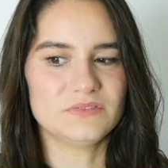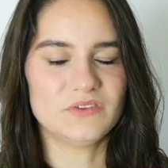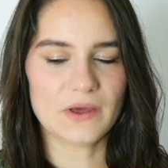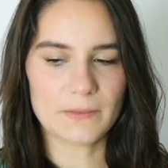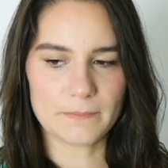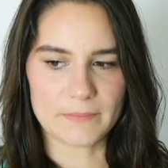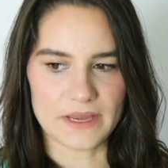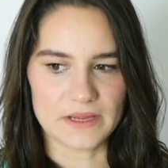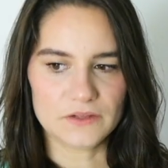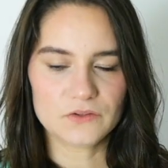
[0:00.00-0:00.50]

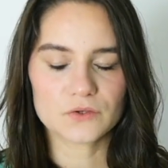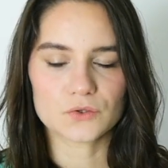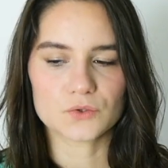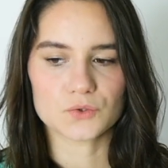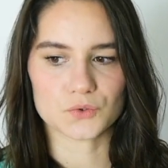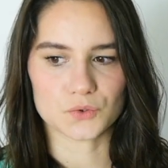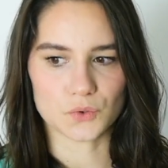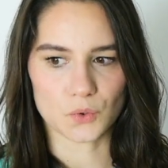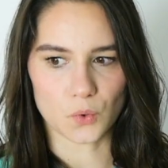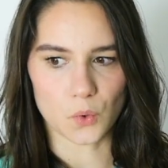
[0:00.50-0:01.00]
d'un mètre
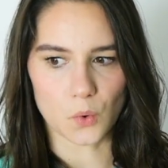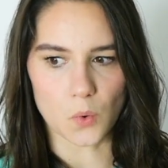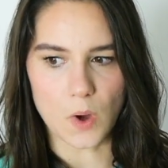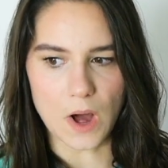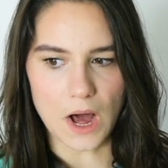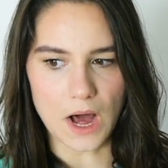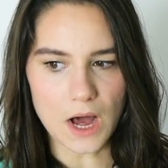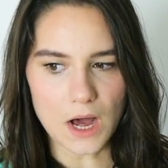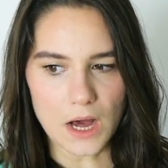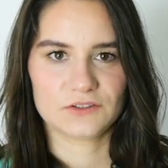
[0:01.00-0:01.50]
je
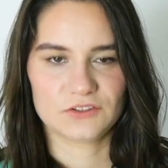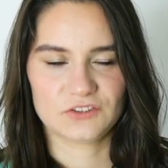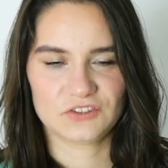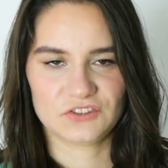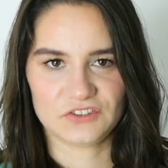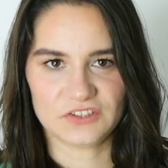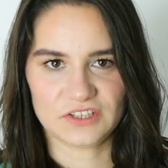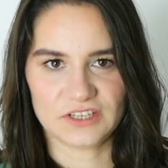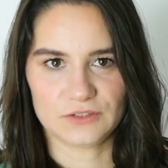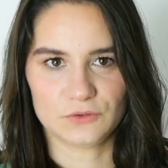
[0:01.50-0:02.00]
crois
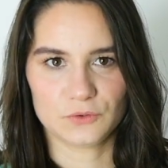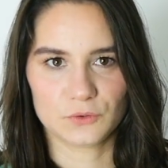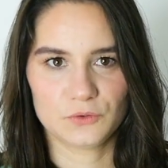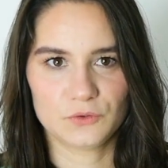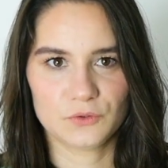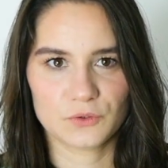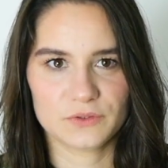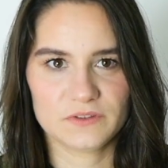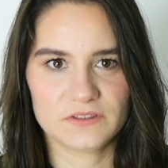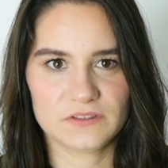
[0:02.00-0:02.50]
chez
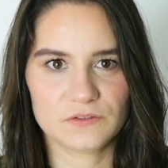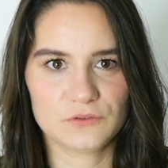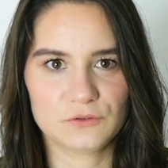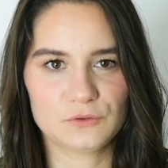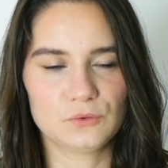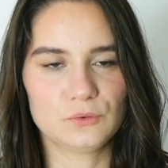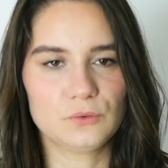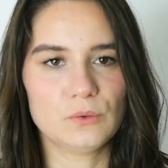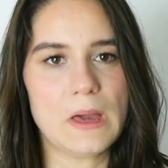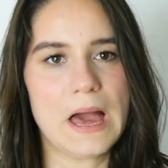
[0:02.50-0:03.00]
Toto
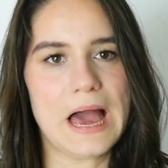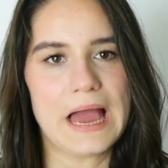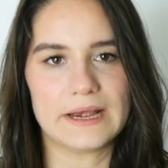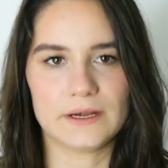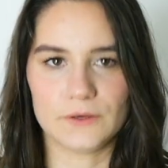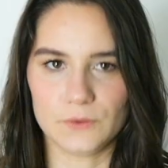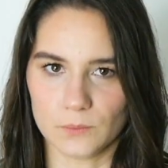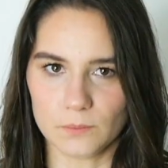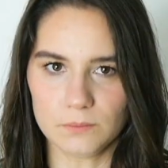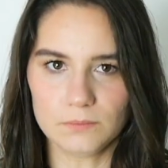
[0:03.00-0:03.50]
Tissu à
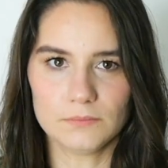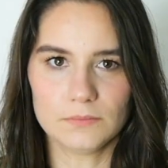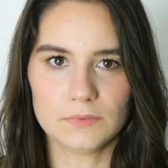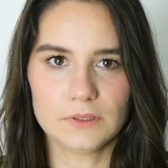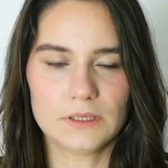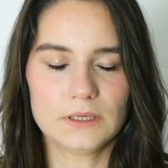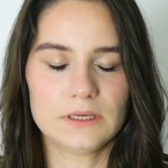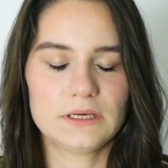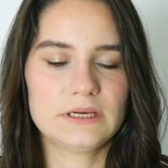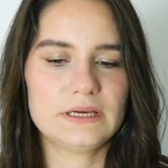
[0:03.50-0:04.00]
Lyon
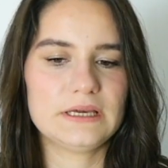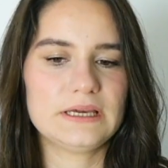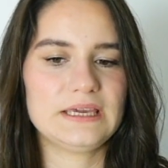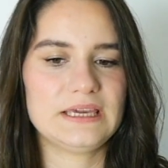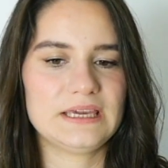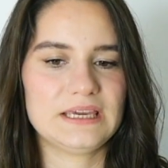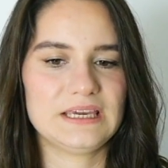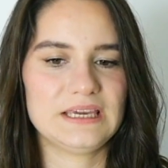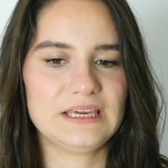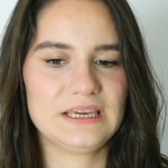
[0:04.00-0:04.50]

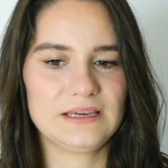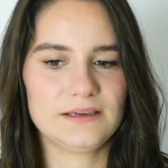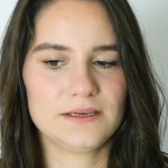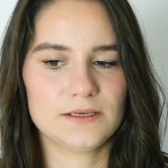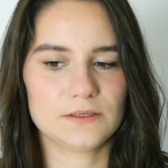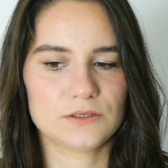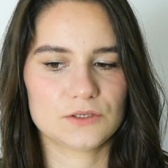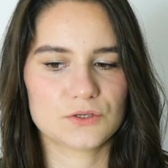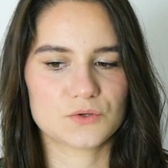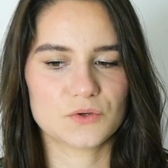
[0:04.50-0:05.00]
et
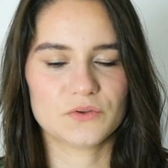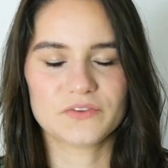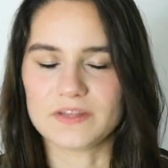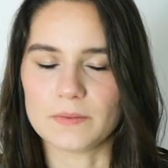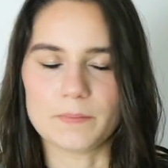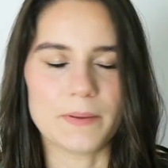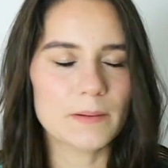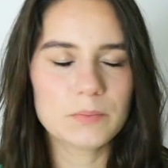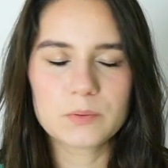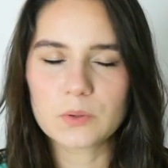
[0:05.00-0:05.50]
je sais
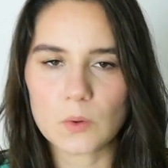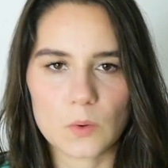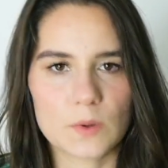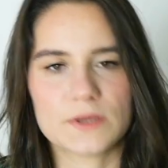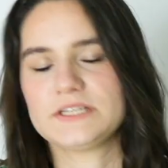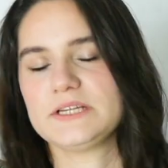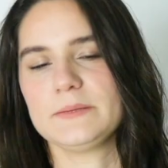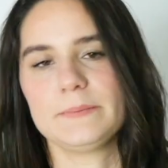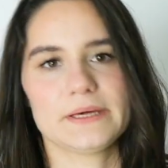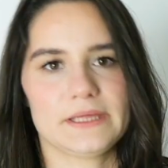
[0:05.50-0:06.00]
pas pourquoi
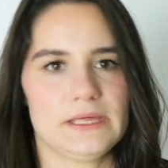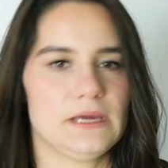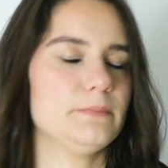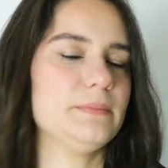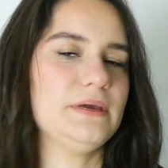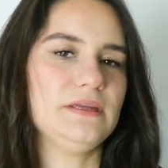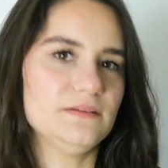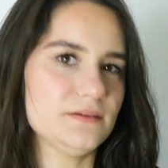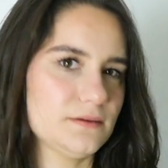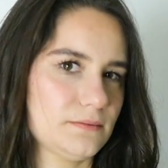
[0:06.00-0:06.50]
j'ai pris un
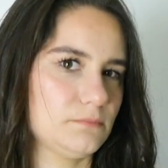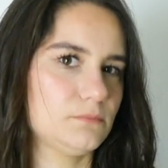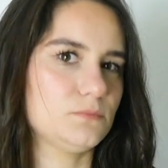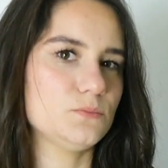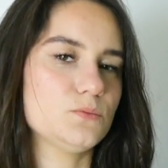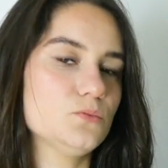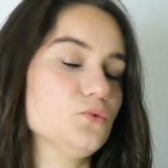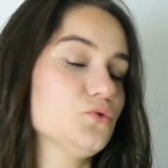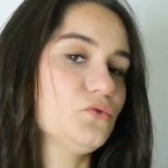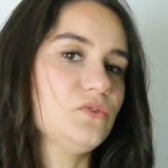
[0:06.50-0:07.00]
mètre.
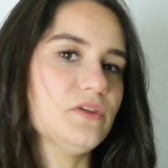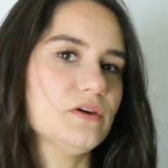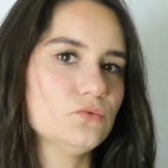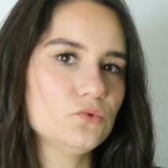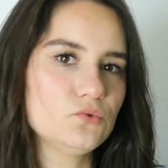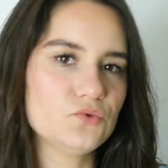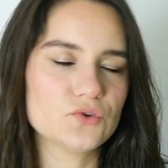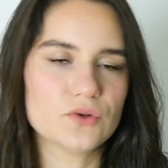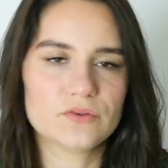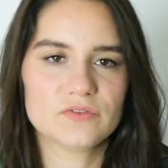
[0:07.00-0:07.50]
Je vous
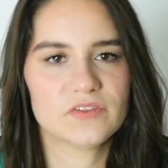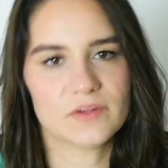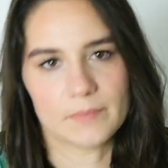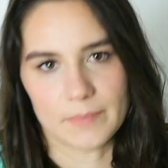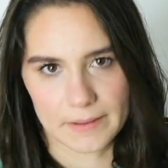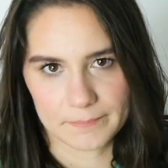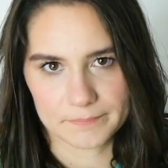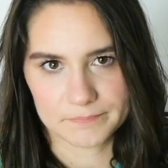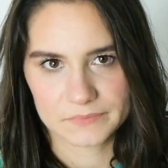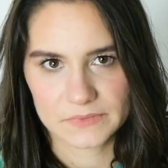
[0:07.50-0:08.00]
avoue je ne sais
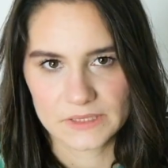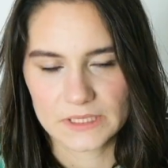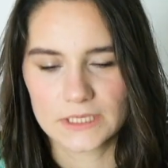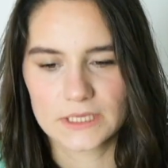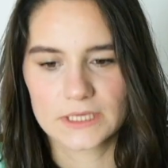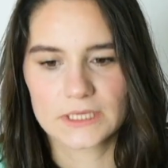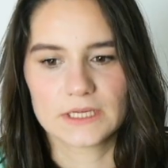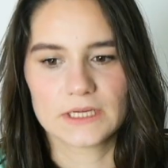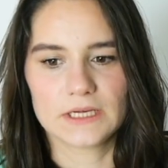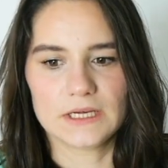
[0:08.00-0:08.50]
pas.
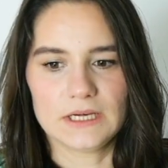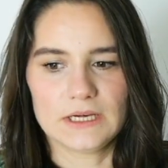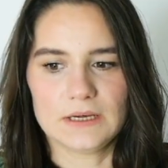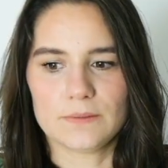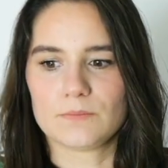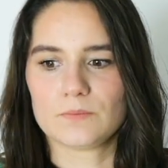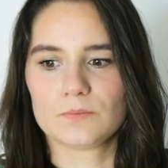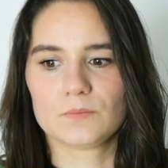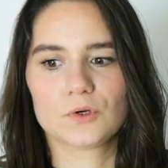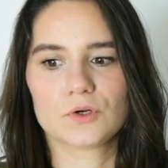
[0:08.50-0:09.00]

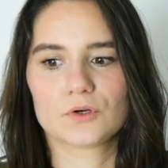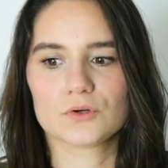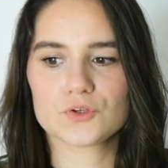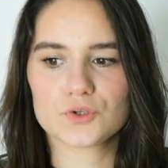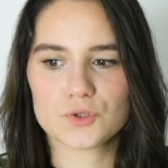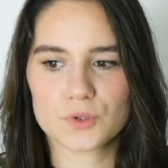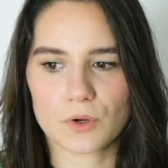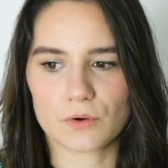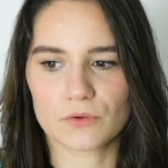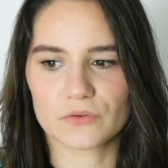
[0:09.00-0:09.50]
Quand je
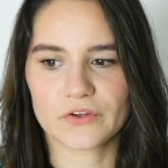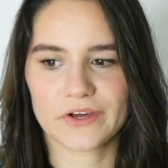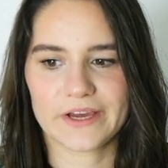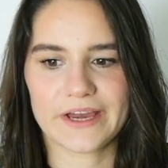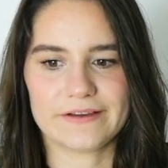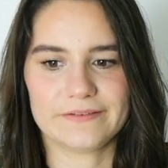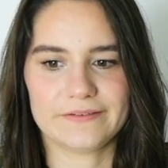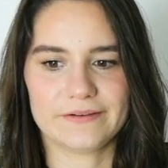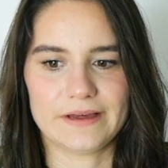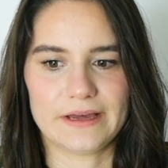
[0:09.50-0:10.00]
suis rentrée
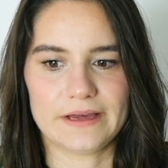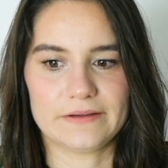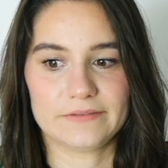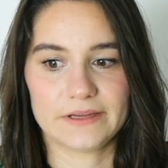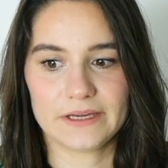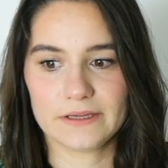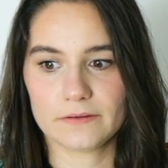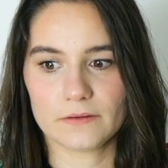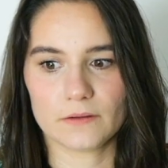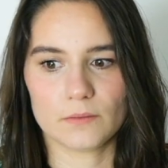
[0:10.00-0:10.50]

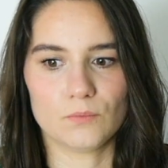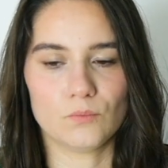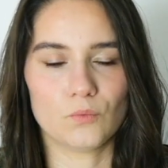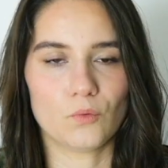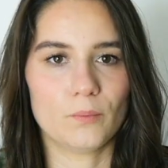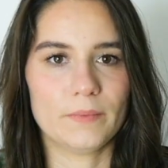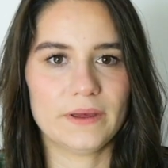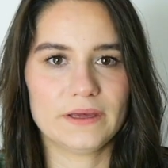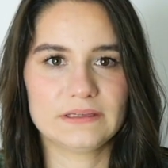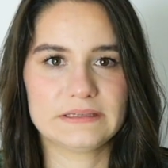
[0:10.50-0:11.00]
avec,
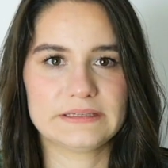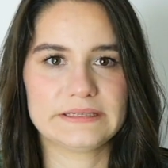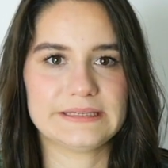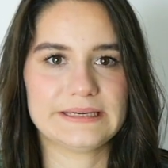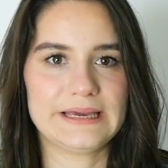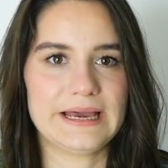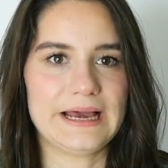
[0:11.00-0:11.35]
mon mec